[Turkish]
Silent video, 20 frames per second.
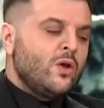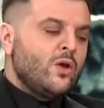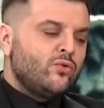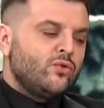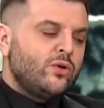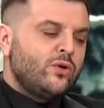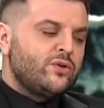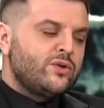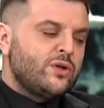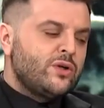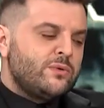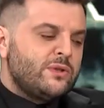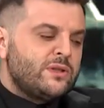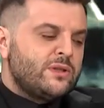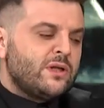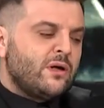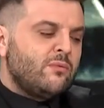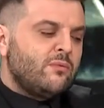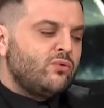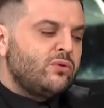Nuray Hocam
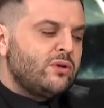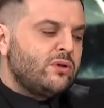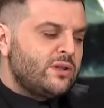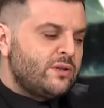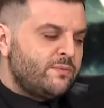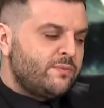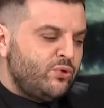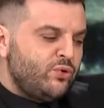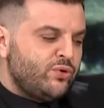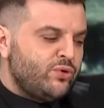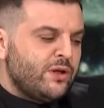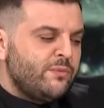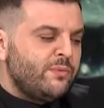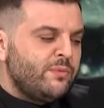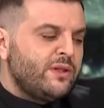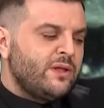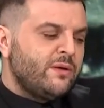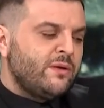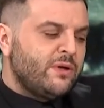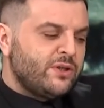İstanbul'da Büyükşehir
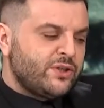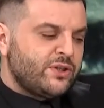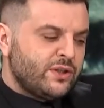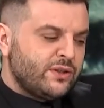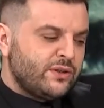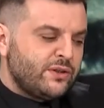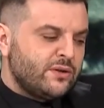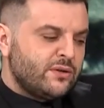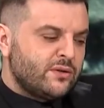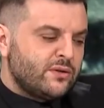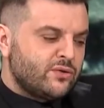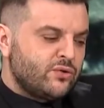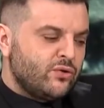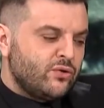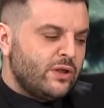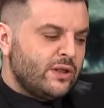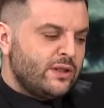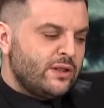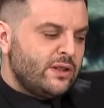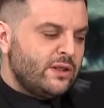Belediye Başkanı'nın
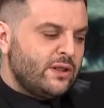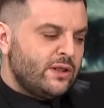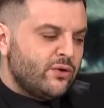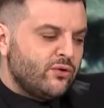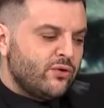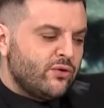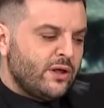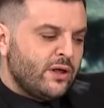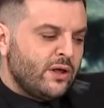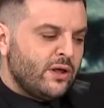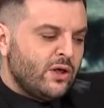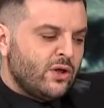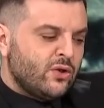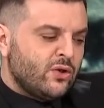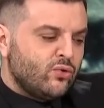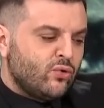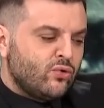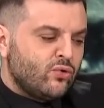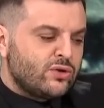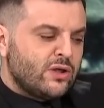söylediğine göre
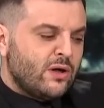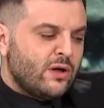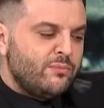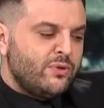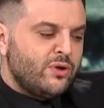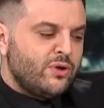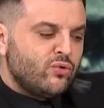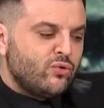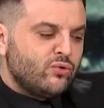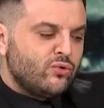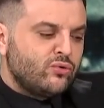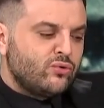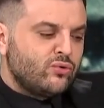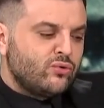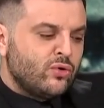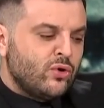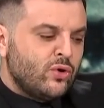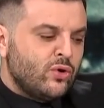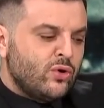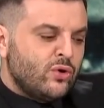90 bin
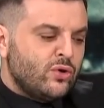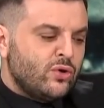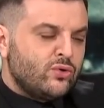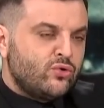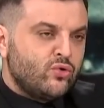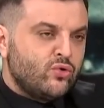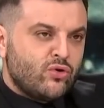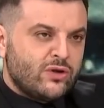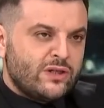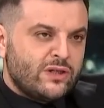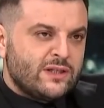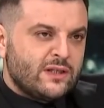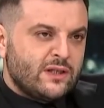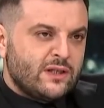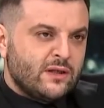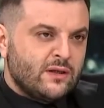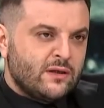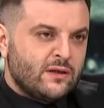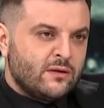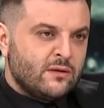konut çok
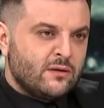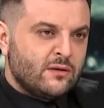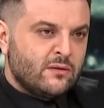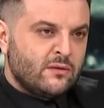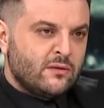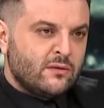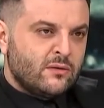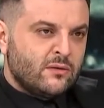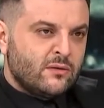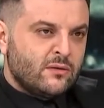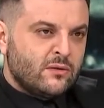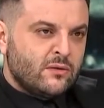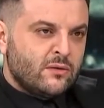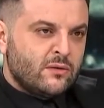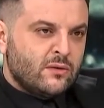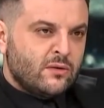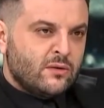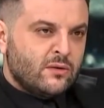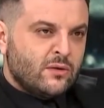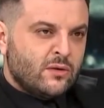riskli.
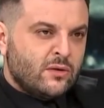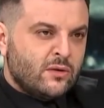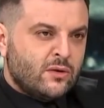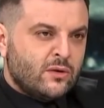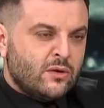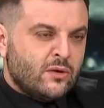Evet.